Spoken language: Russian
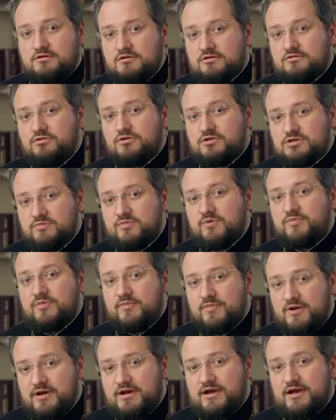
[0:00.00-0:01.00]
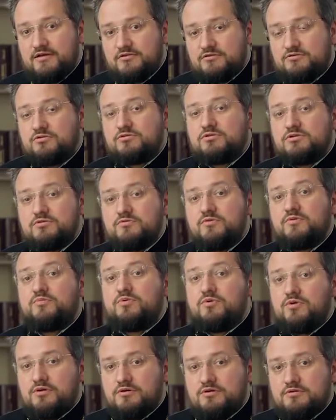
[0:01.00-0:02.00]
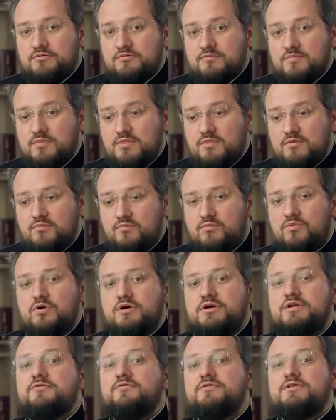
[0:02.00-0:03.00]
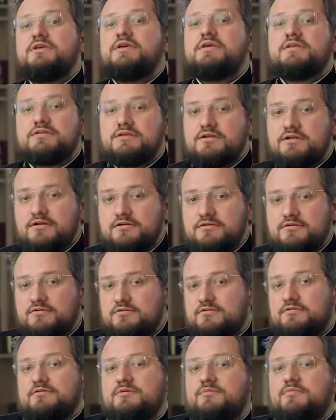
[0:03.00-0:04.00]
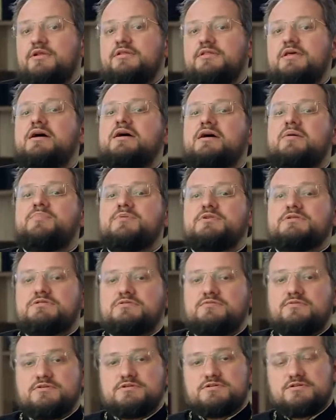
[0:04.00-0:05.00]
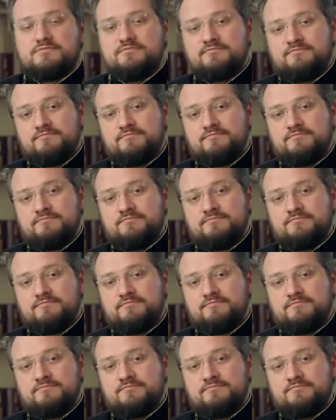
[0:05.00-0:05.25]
кто тебе помогает, тот и твой Бог. Бог ревнитель. Он именно так описывается